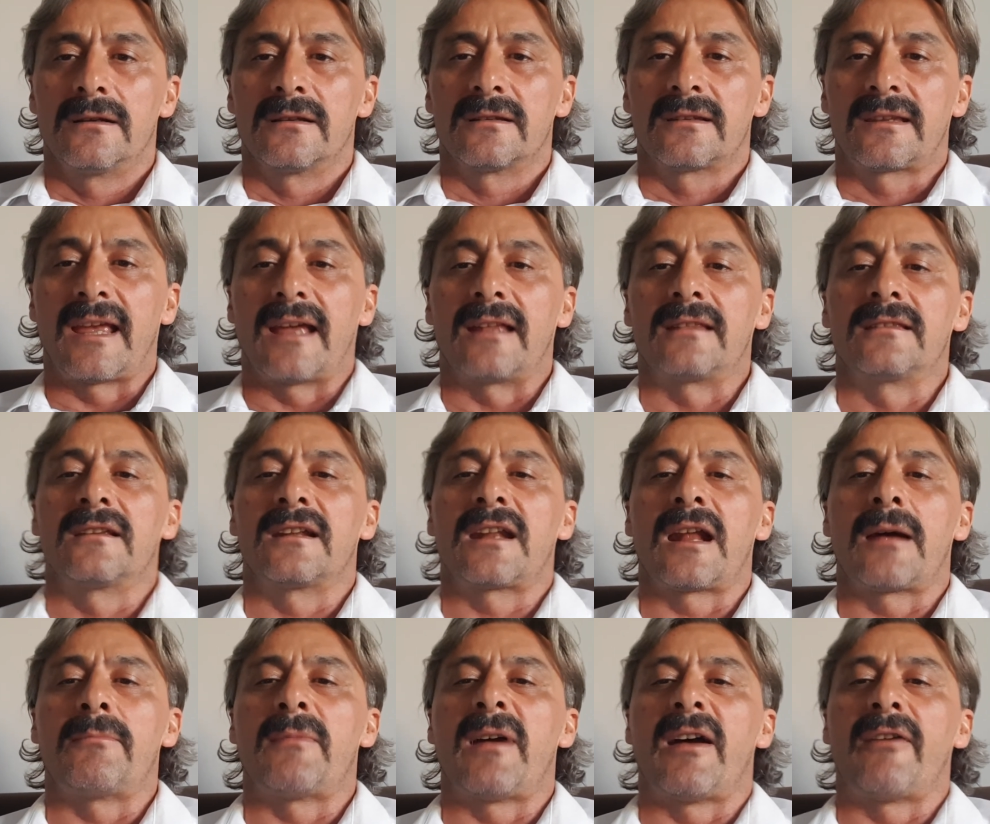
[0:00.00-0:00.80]

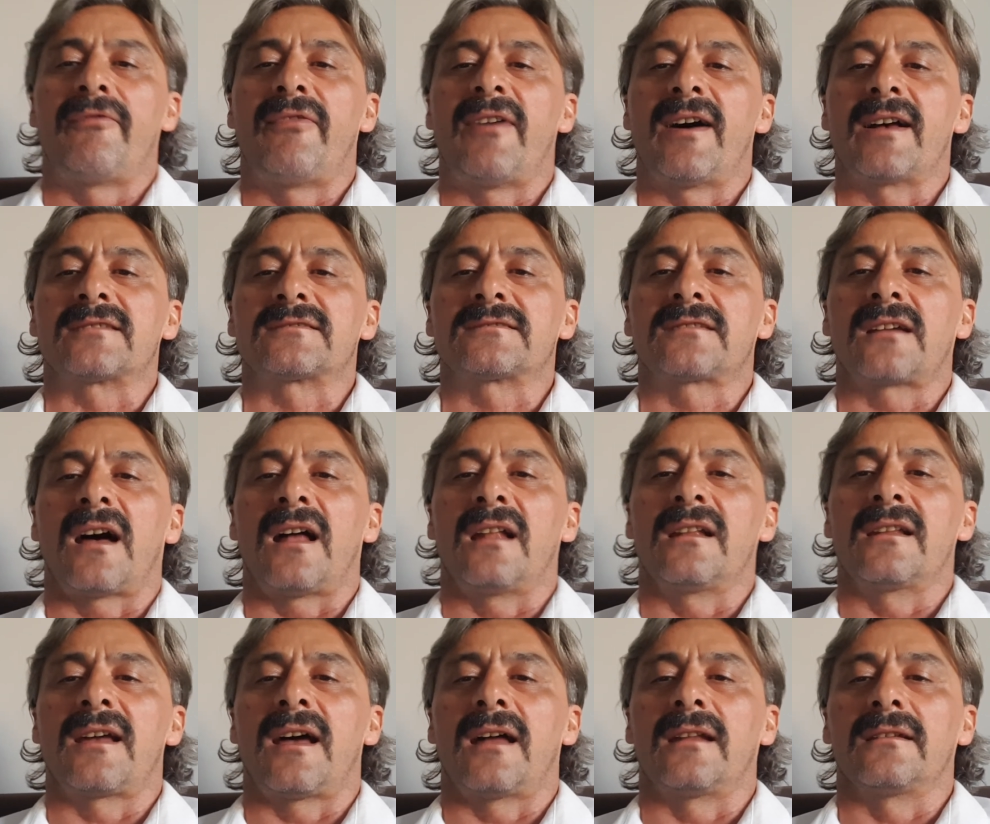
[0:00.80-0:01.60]
Kendine menfaat
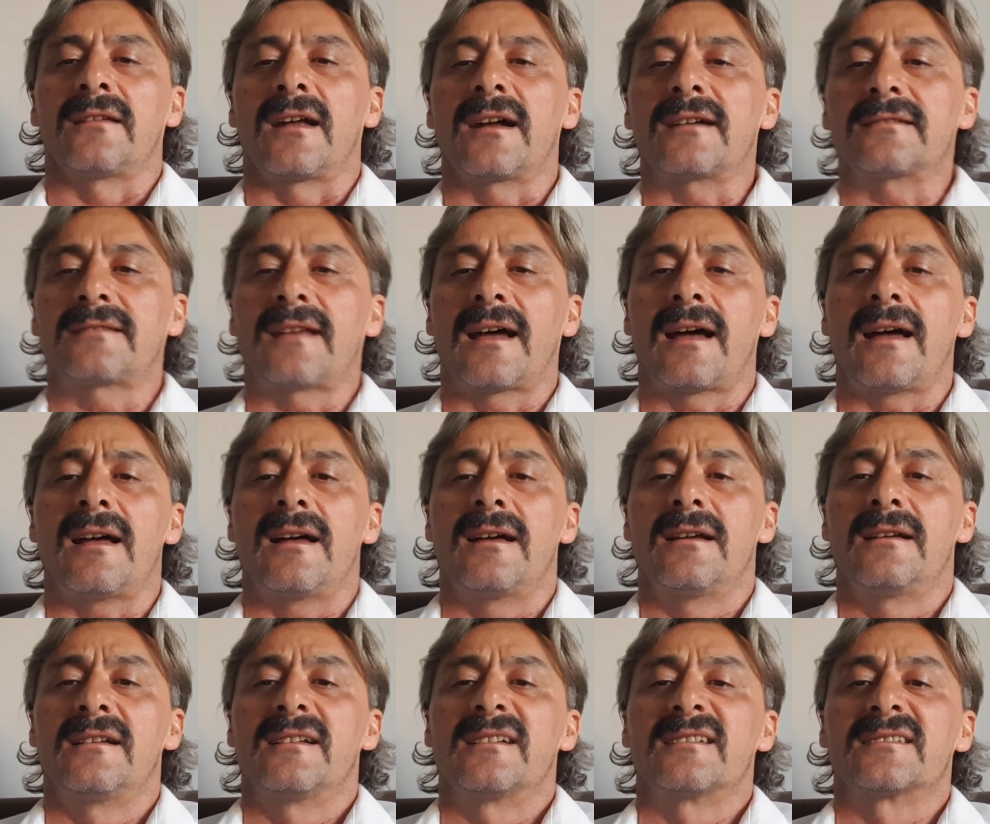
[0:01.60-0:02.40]
sağlayanlar da
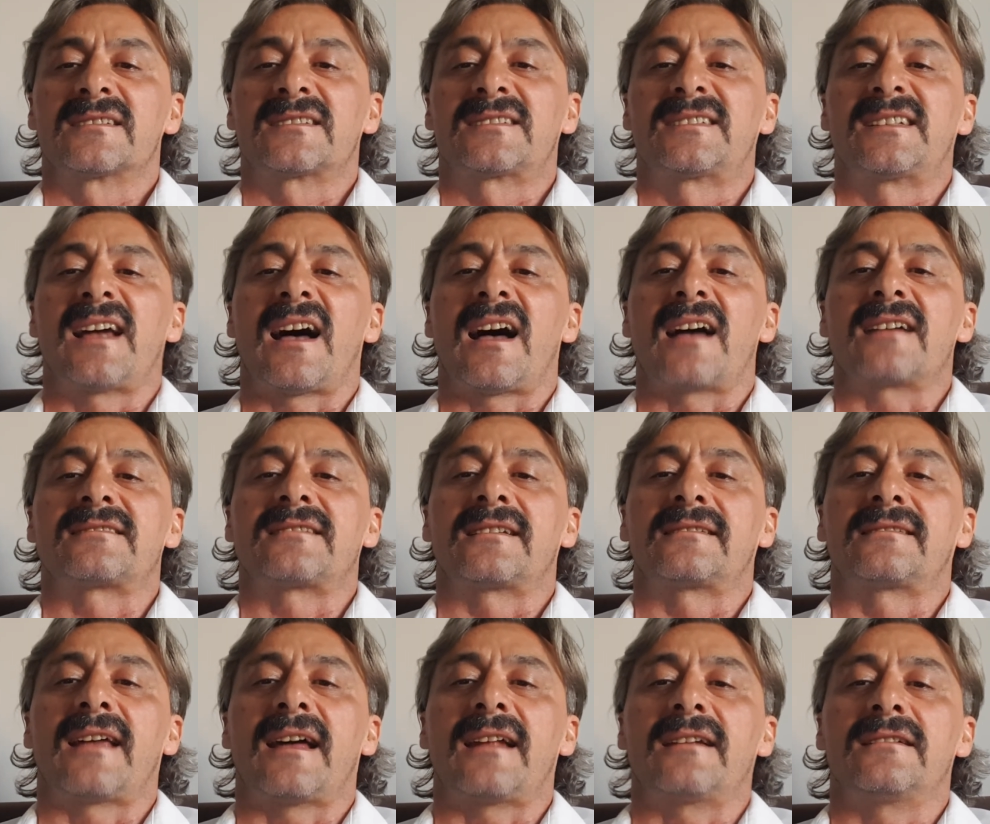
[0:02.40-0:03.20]

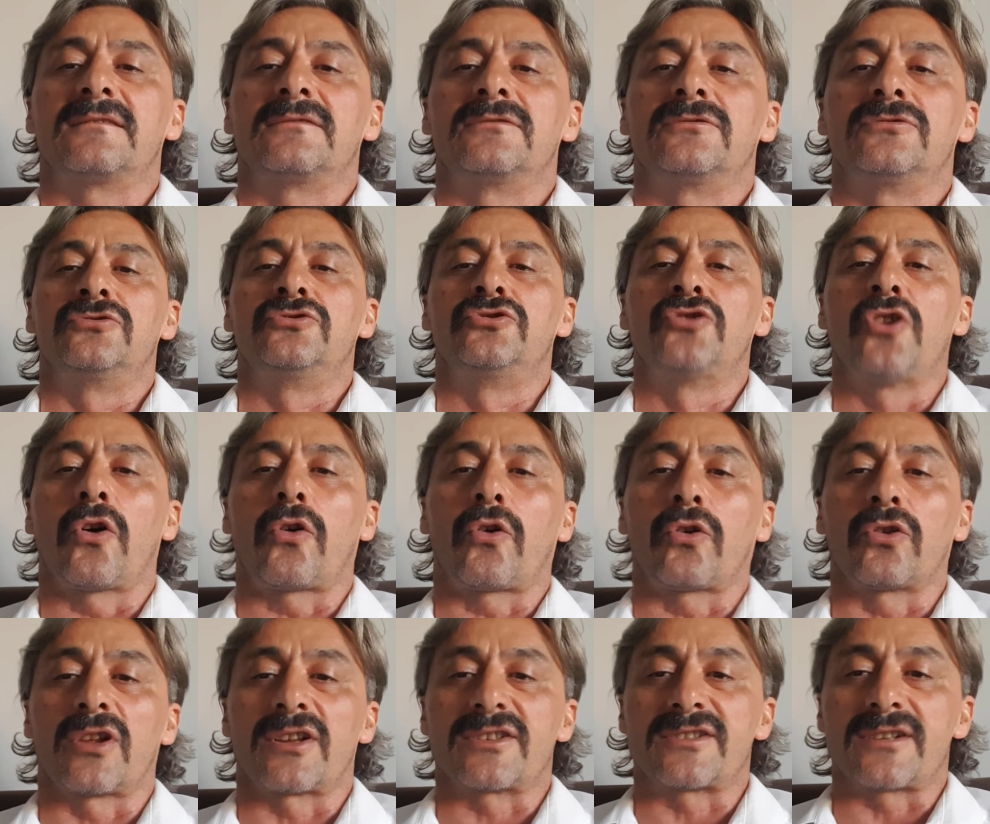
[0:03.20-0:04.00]
siyaseten yok
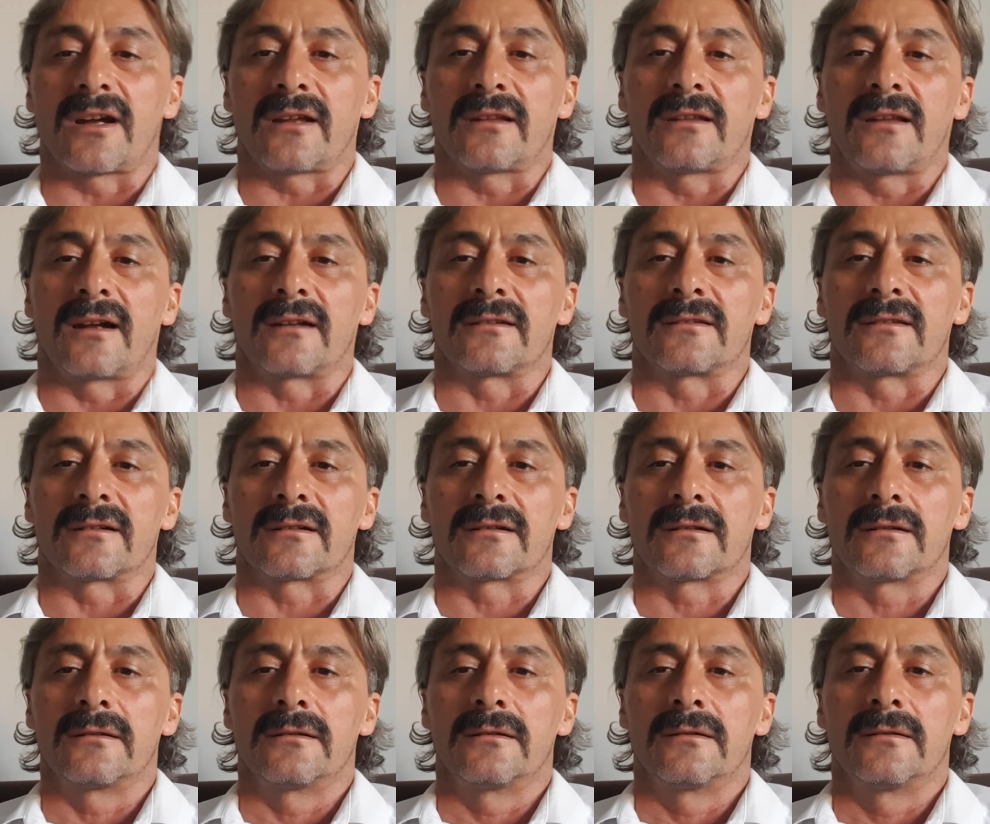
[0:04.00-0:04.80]

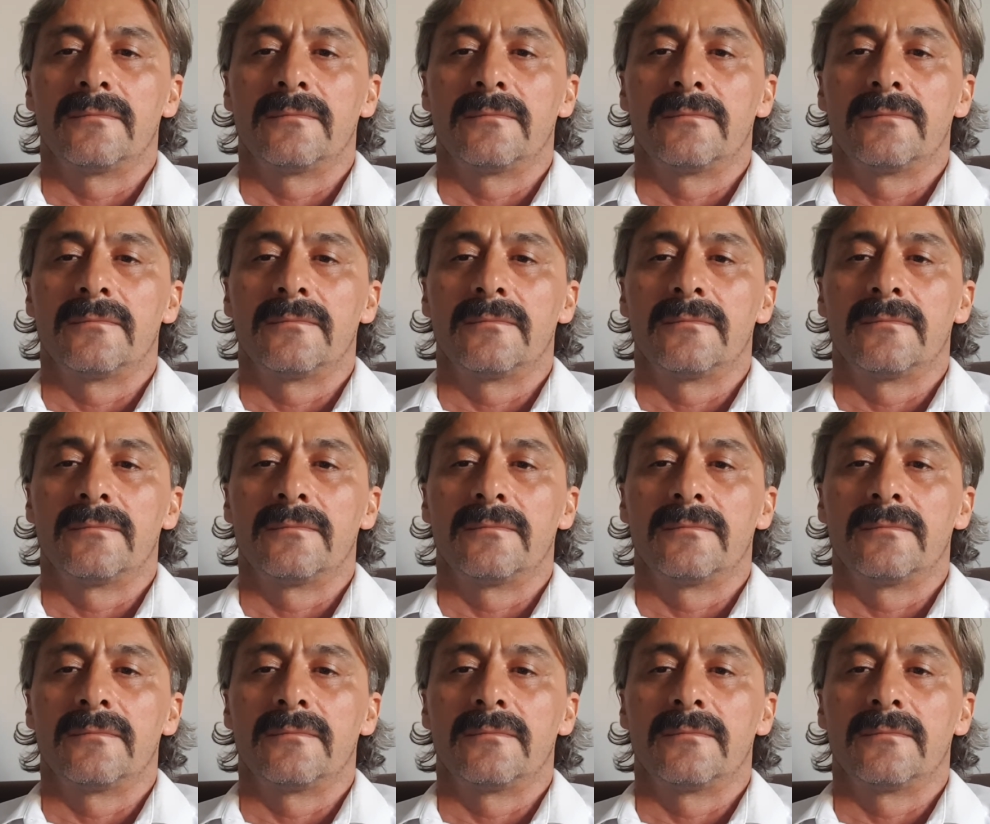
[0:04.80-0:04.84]
olacaklardır.